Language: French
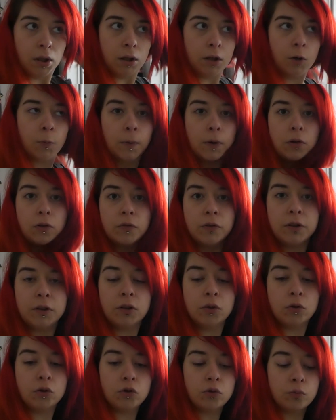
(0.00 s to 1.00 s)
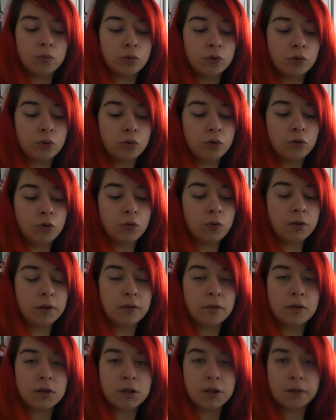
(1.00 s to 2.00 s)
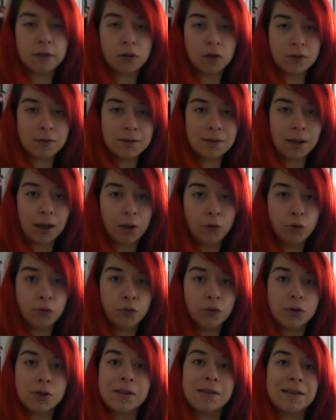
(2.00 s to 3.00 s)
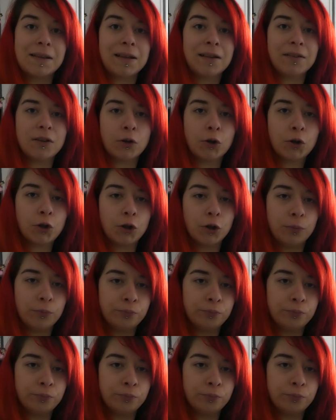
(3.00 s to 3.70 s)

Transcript: Et en parlant de vidéos, je vous montre tout de suite, j'ai sorti un nouveau TikTok.